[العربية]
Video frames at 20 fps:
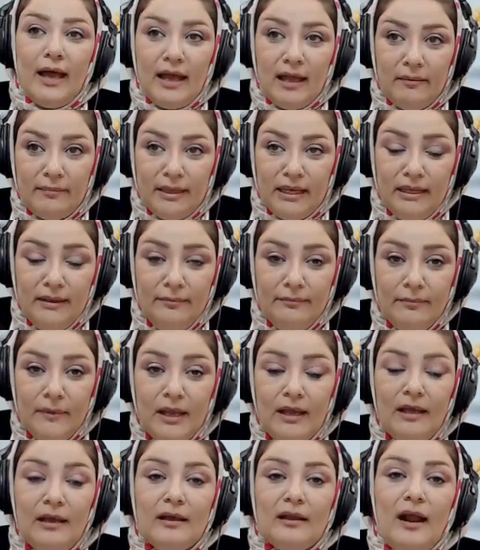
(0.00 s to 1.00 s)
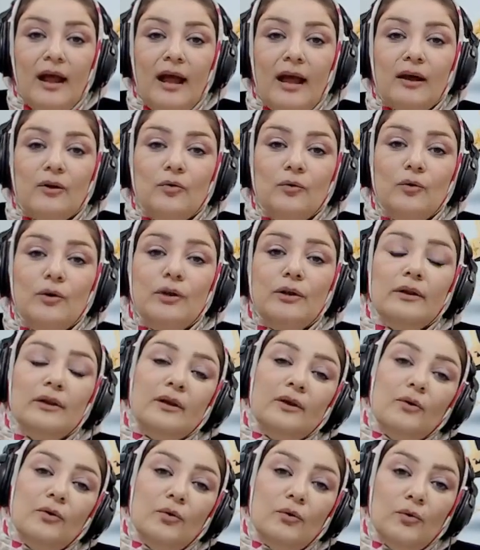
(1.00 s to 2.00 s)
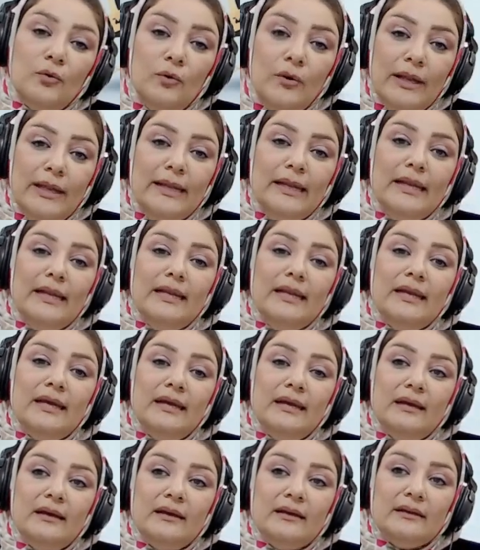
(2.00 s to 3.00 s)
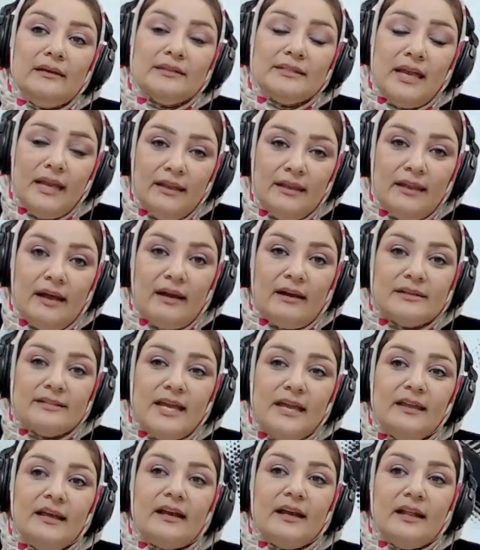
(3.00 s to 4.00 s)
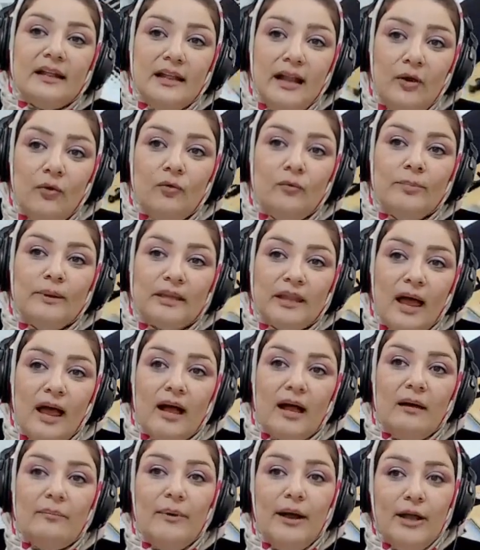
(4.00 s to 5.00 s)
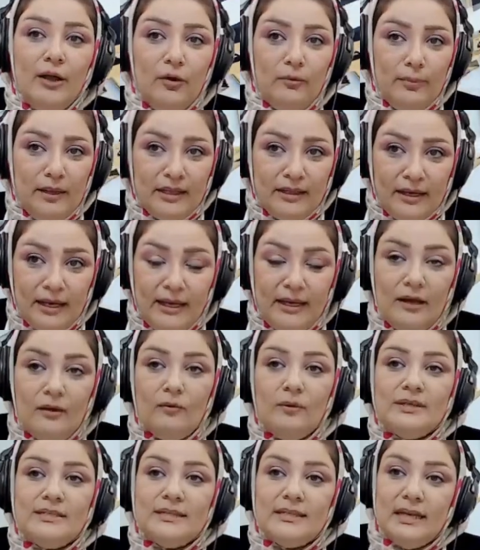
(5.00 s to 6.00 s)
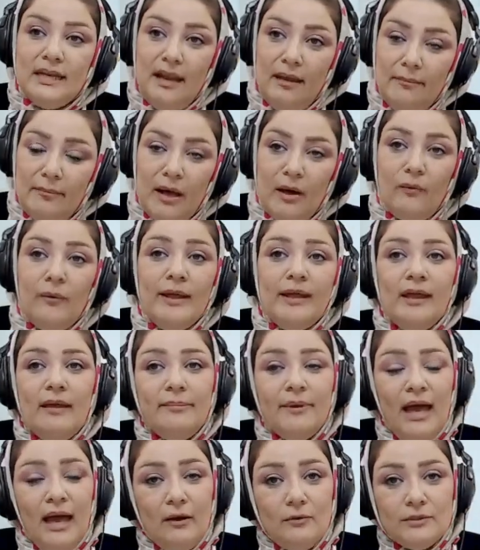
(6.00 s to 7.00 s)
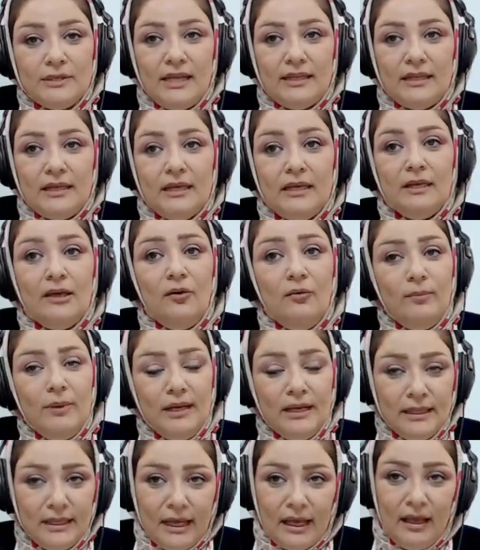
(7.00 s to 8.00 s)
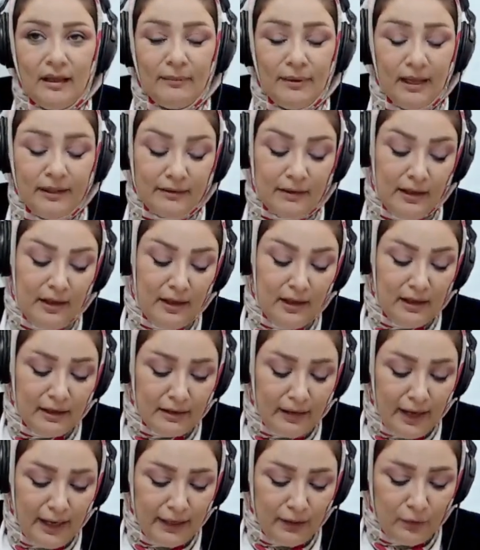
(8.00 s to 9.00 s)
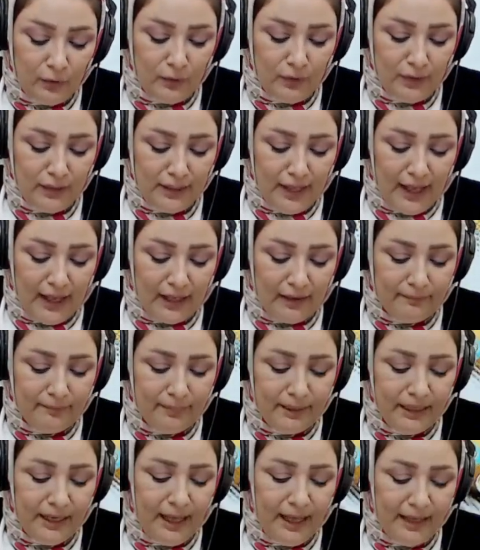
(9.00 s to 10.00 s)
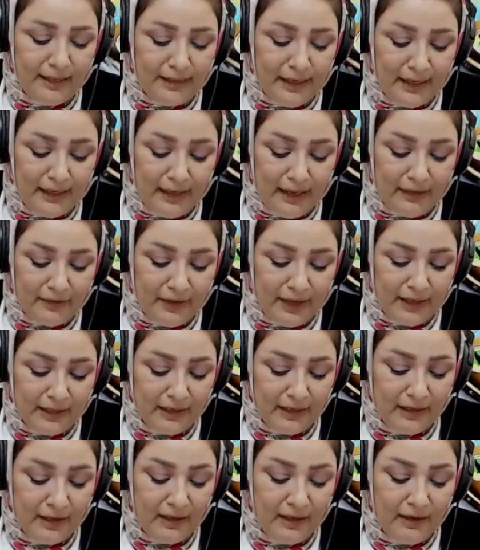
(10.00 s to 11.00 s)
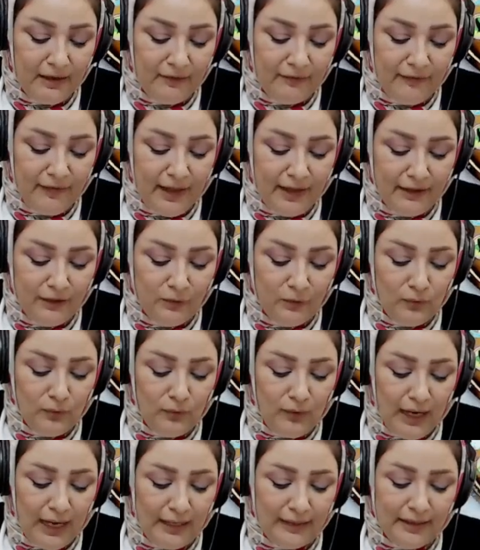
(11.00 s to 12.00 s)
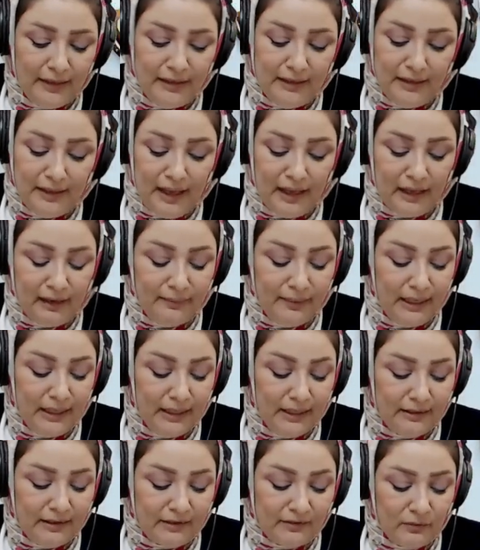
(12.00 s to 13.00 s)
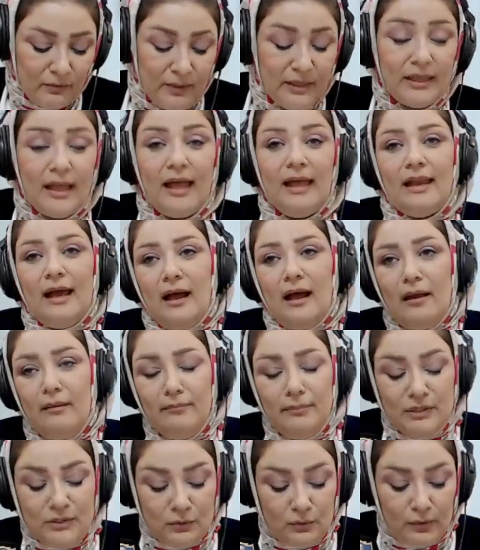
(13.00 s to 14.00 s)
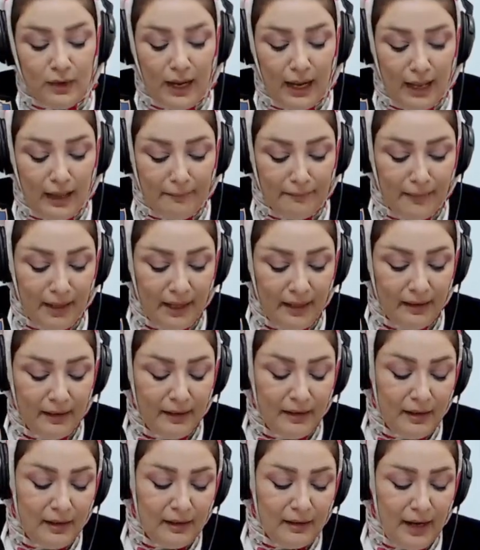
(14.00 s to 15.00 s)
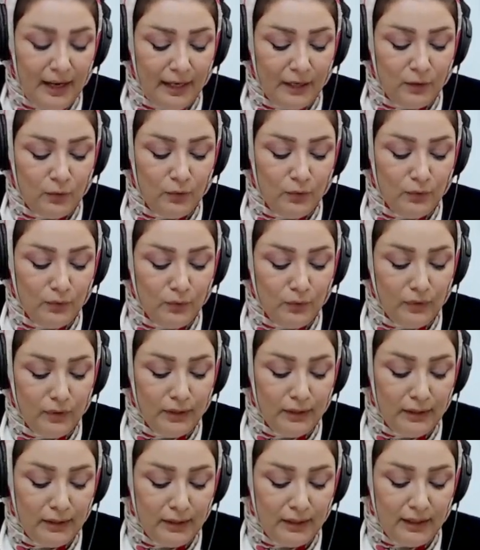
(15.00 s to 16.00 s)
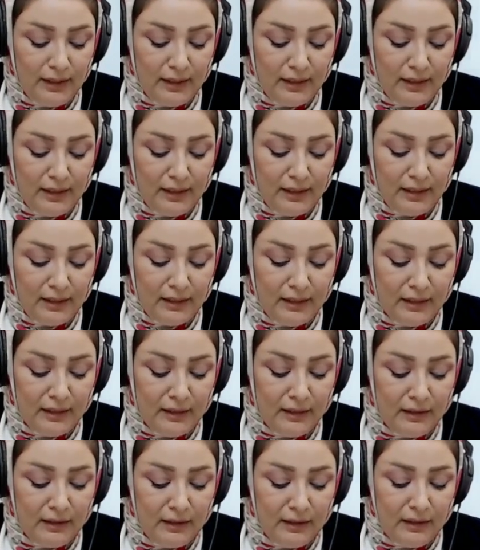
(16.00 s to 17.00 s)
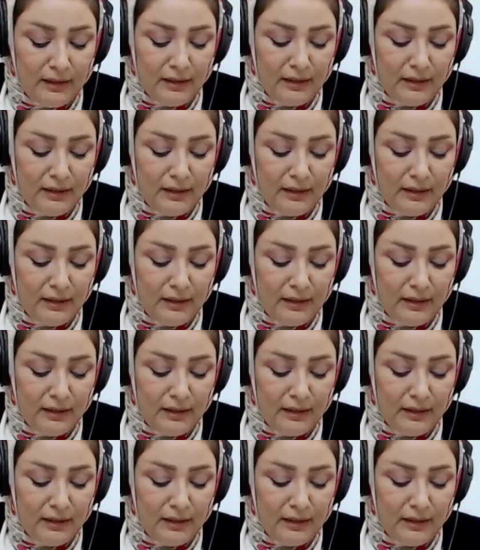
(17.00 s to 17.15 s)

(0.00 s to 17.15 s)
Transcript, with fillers: ناخبين راح اقول كل اللي صدر صدرت له بطاقة بايومترية واستلمها وهي بحوزته يوم الانتخابات راح يكون ناخب بناء على ذلك فإنه عدد الناخبين للتصويت العام بصورة عامة راح يكونون 15